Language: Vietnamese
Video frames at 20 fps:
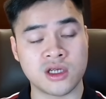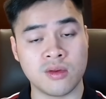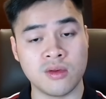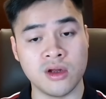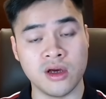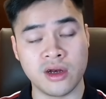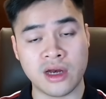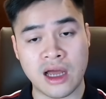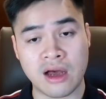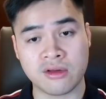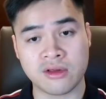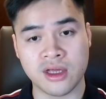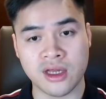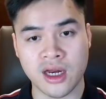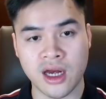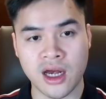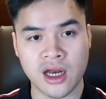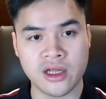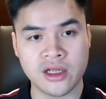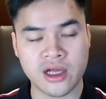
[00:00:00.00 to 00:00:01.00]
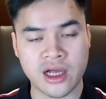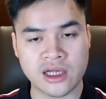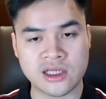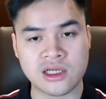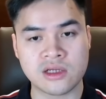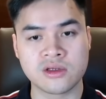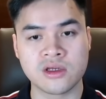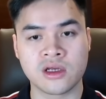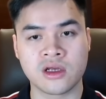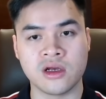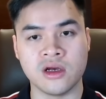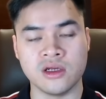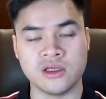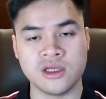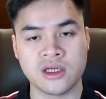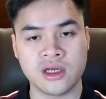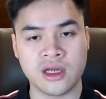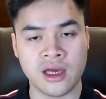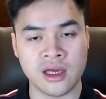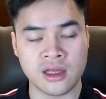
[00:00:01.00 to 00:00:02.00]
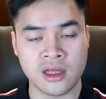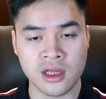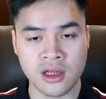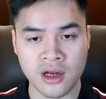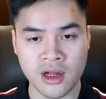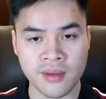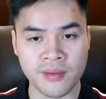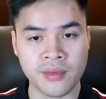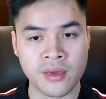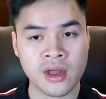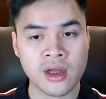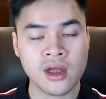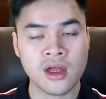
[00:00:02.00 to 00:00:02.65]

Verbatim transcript: sóng lớn nào thế nên là những cái giao dịch ở trên Ethereum